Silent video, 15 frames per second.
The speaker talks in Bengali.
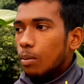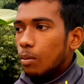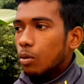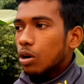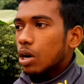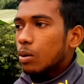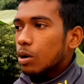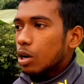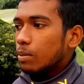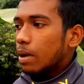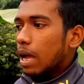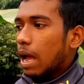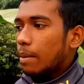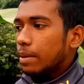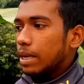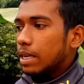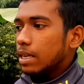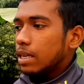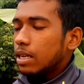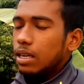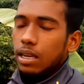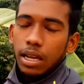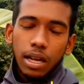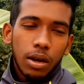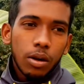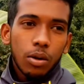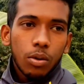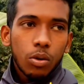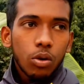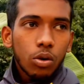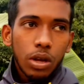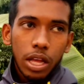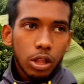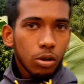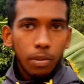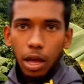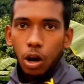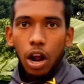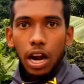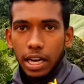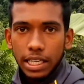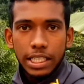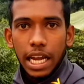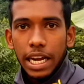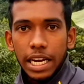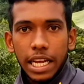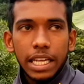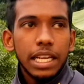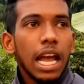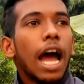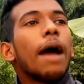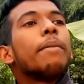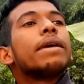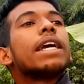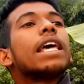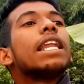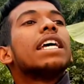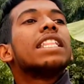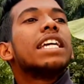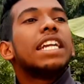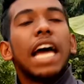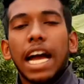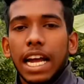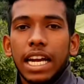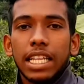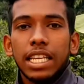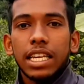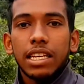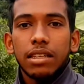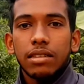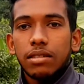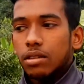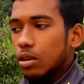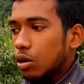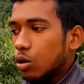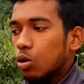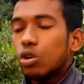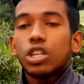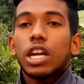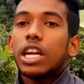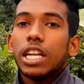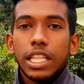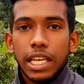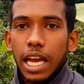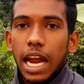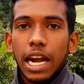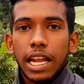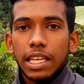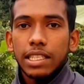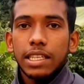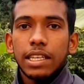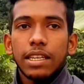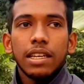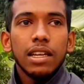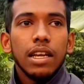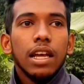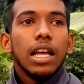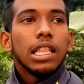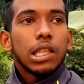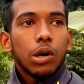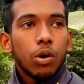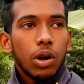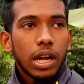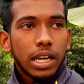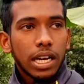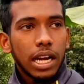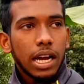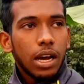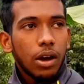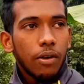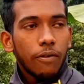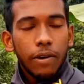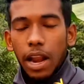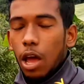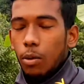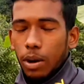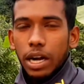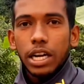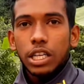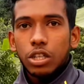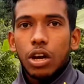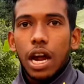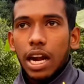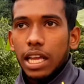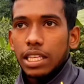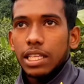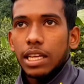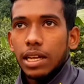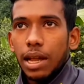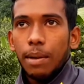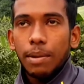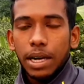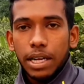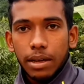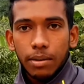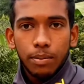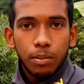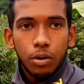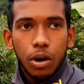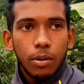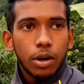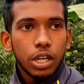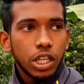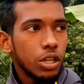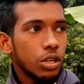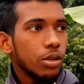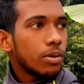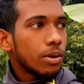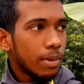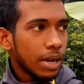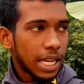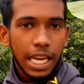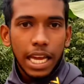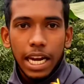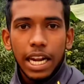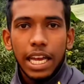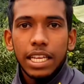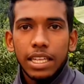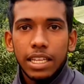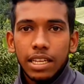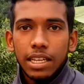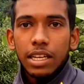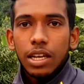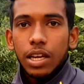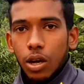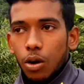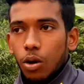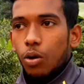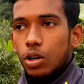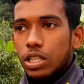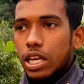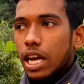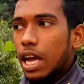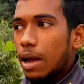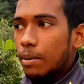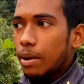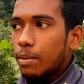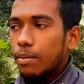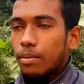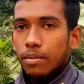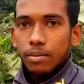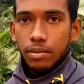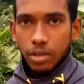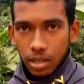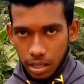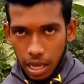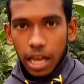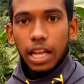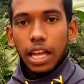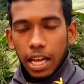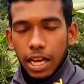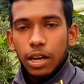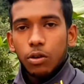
মোটামুটি ভাই আমি কোনো এত ভালো হাটে যাই নাই আমি গেলে যে ডাকার দিক গুলশানের দিকে হাট আছে তো একটা ফ্লাইওভারের নিচে হাট আছে আমার মানে হ্যাঁ এটা হচ্ছে গুলিস্তান হ্যাঁ, হ্যাঁ